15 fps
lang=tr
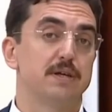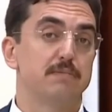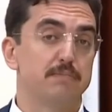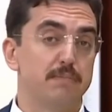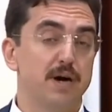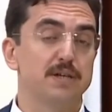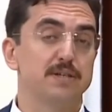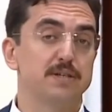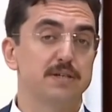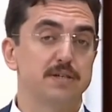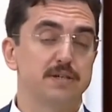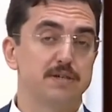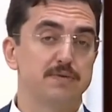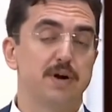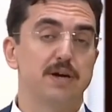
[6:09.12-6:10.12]
bazı
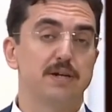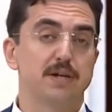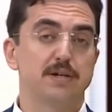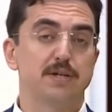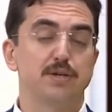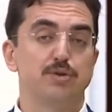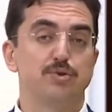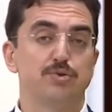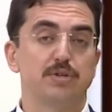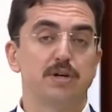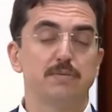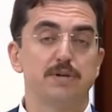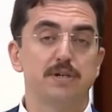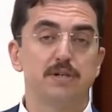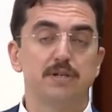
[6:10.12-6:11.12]
rivayetlerde geçiyor.
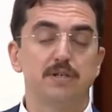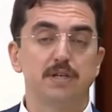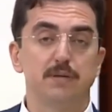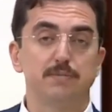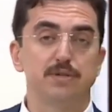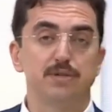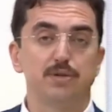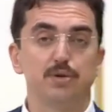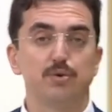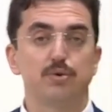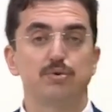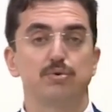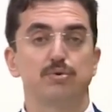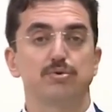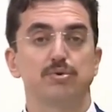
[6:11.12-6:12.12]
Taberi'nin kebirinde
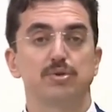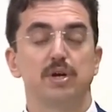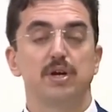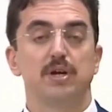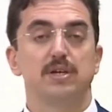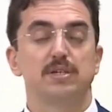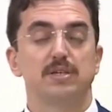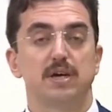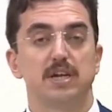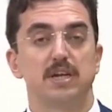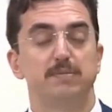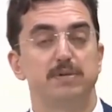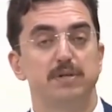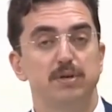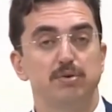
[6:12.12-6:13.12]
görüyoruz,
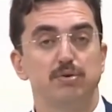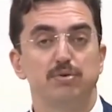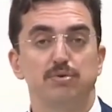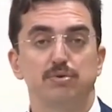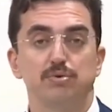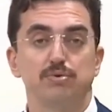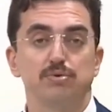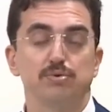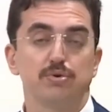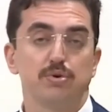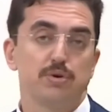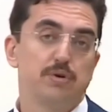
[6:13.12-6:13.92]
Salebi'de görüyoruz.